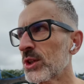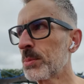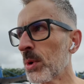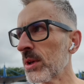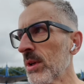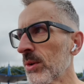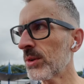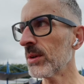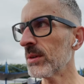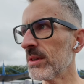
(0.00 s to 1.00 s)
sehr sportlich
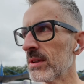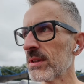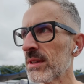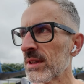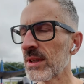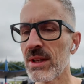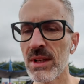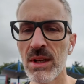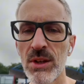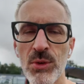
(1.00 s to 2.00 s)
aus hier heute.
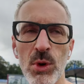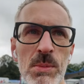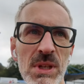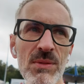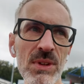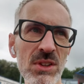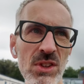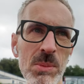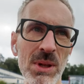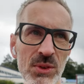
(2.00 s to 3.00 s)
Ich fühle mich ein
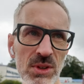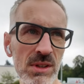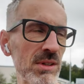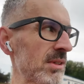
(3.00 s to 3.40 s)
wenig deplatziert